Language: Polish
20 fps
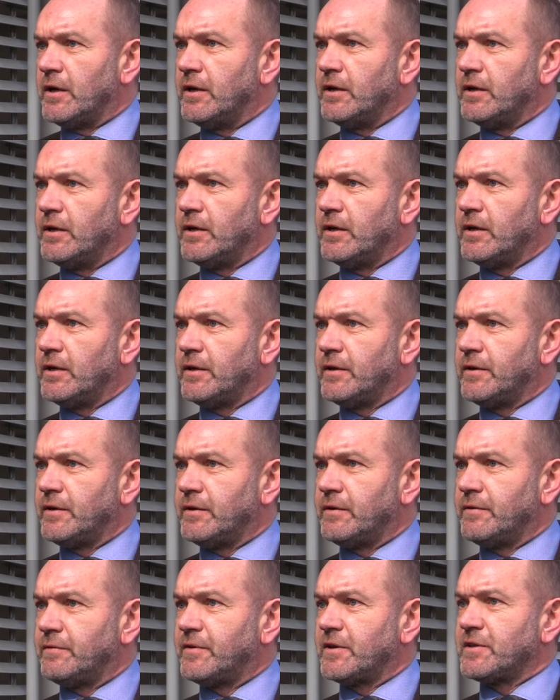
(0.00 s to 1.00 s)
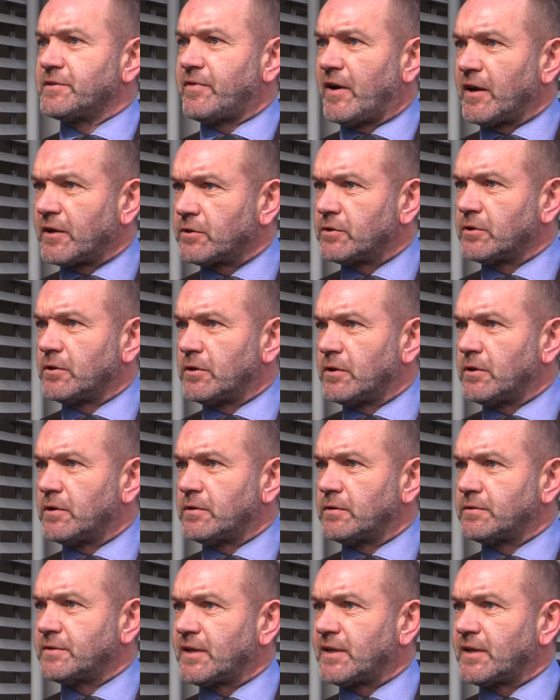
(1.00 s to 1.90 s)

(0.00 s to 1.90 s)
e, więc warto